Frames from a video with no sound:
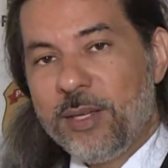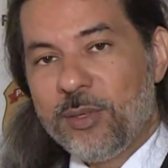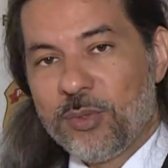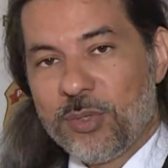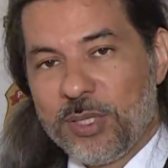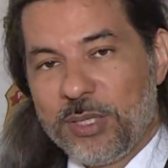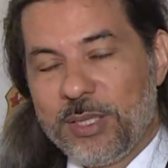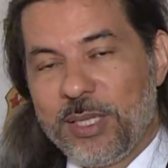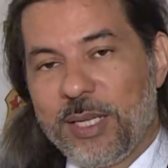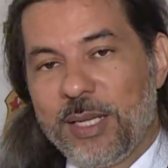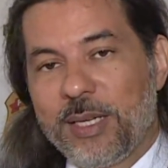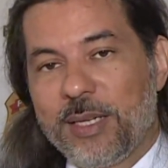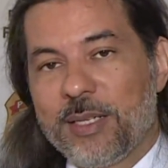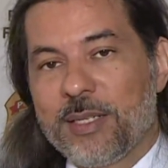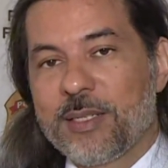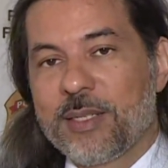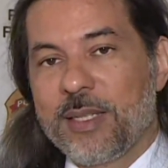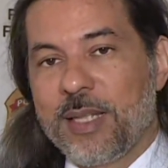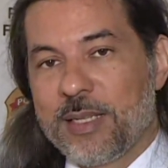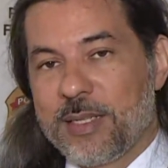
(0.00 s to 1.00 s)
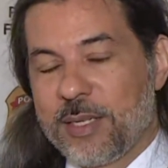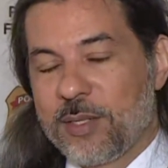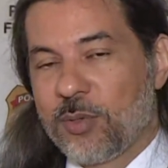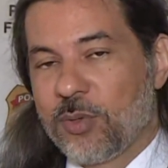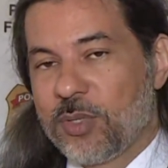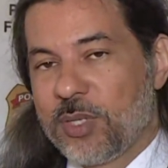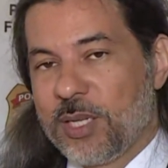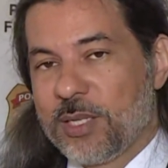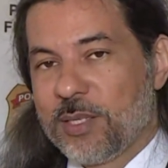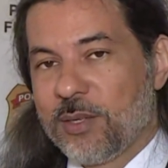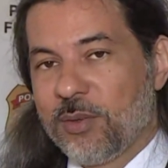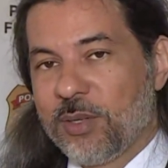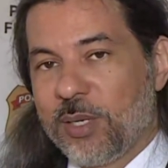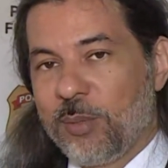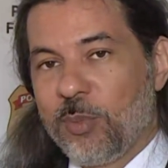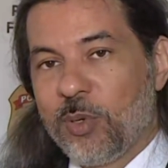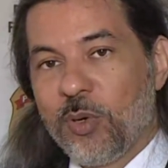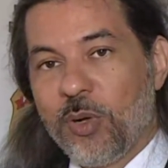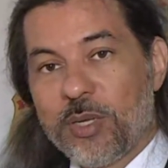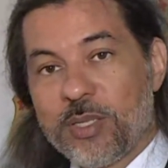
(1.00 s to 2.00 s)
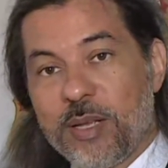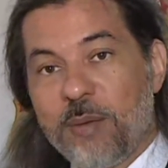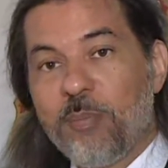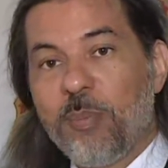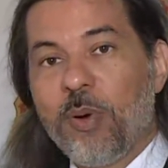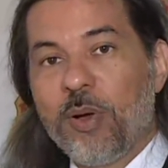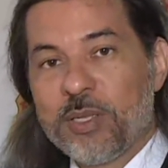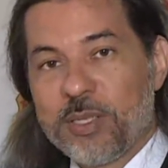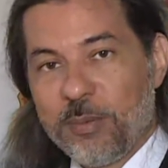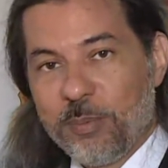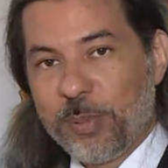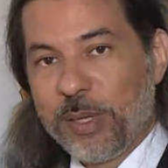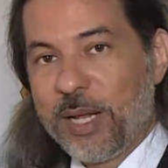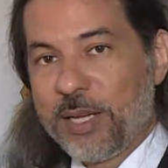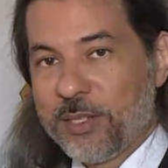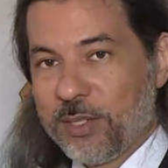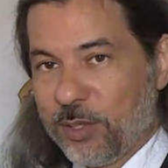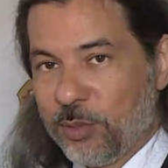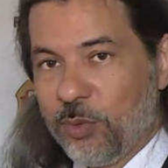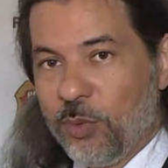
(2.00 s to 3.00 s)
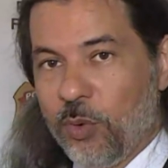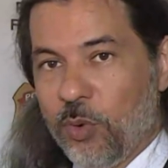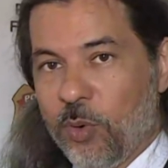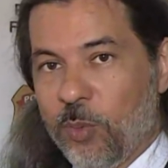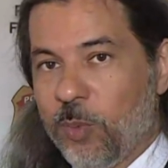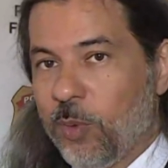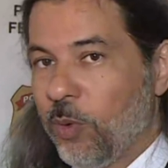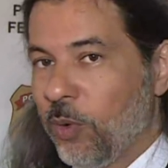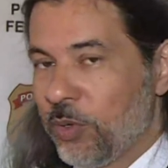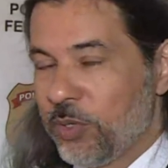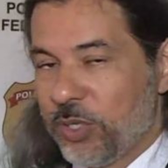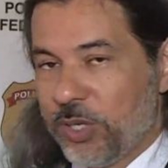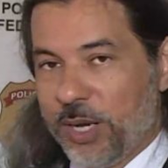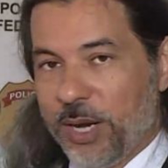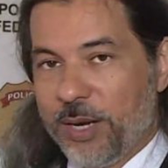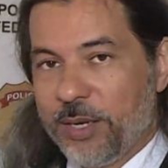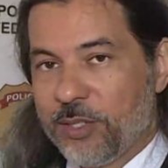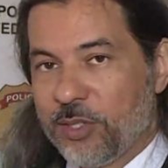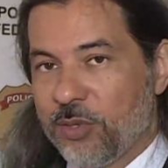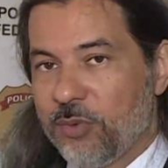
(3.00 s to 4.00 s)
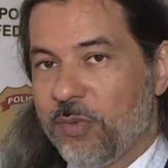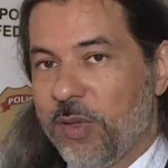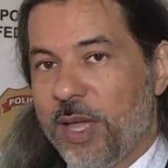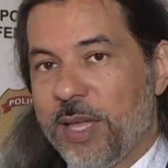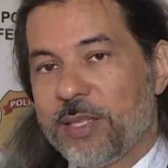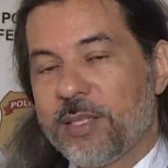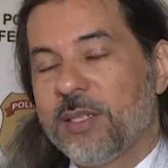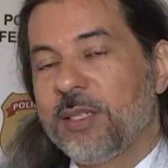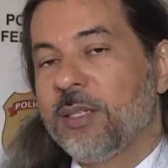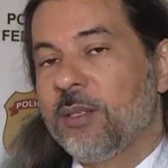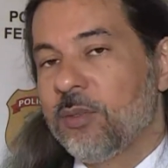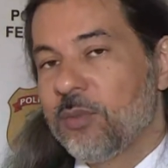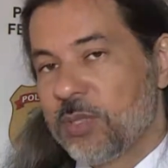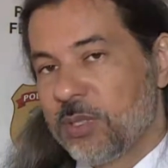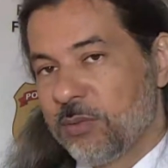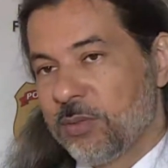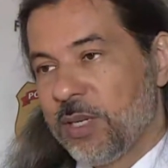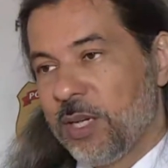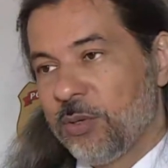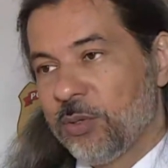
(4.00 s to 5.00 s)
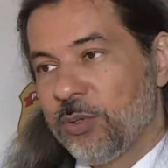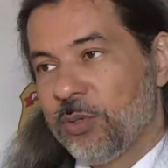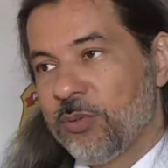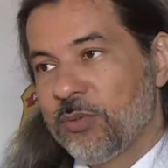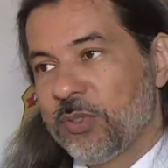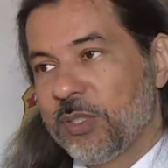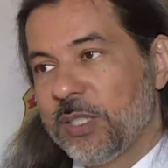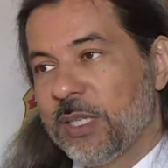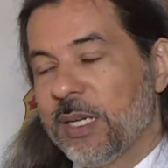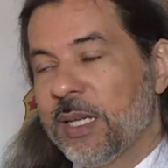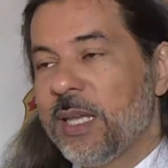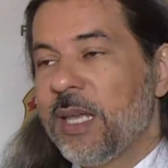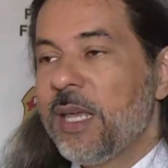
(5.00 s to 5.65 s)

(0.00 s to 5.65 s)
os integrantes dessa associação criminosa após a prática do roubo, onde quer que estivessem, inclusive na rodovia.